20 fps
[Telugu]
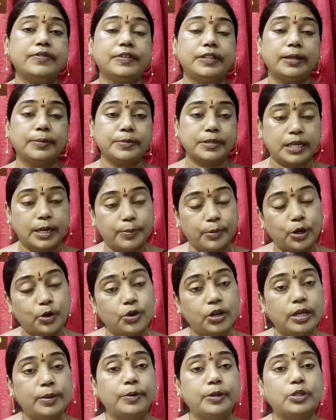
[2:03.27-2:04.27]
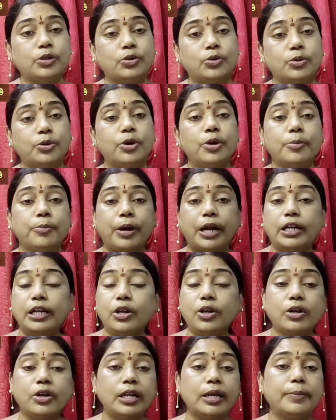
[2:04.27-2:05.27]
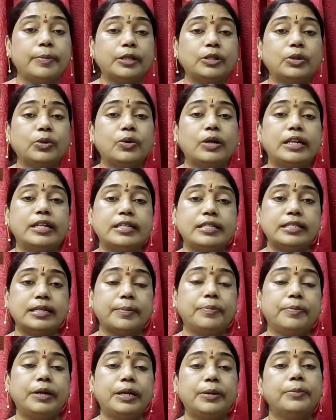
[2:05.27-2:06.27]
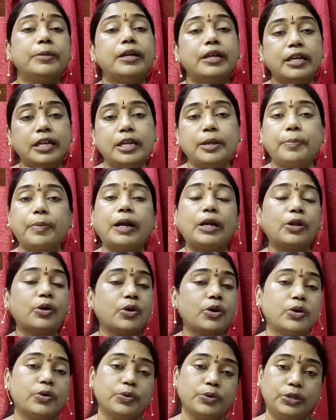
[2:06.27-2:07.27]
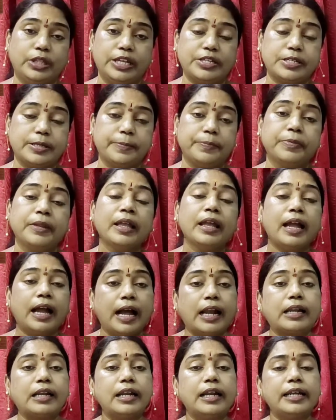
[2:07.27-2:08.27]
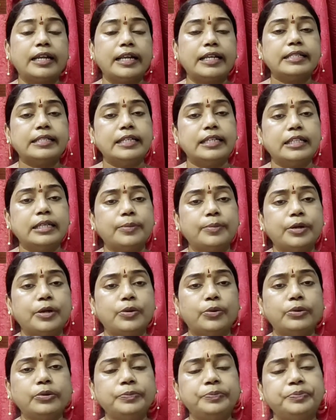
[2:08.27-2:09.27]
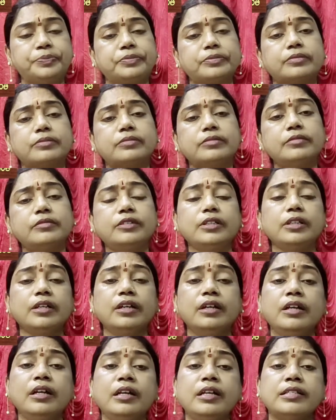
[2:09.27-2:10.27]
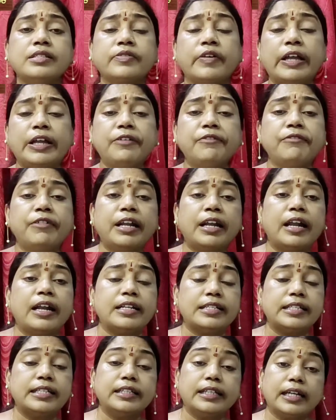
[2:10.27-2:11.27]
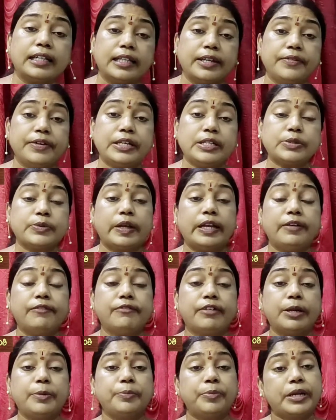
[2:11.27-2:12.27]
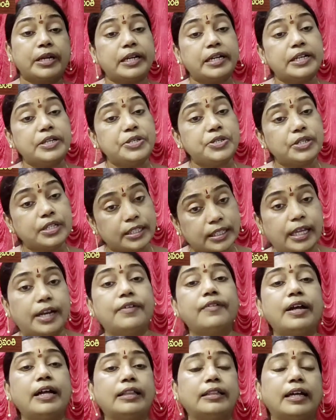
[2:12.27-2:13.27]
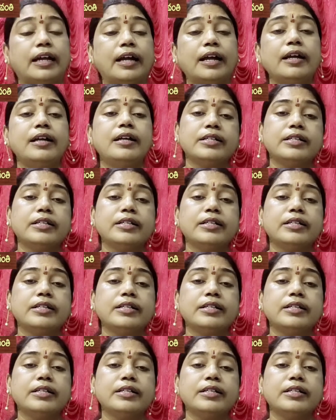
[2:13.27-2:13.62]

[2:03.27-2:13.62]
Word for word: జీవితం శ్రమలోనే బతుకు పనిలోనే బతుకు అని చెప్పడం ఈ పాట ఉద్దేశం అట్లానే సీతమ్మను స్వయంవర సీతాదేవికి స్వయంవరం ప్రకటించిన తర్వాత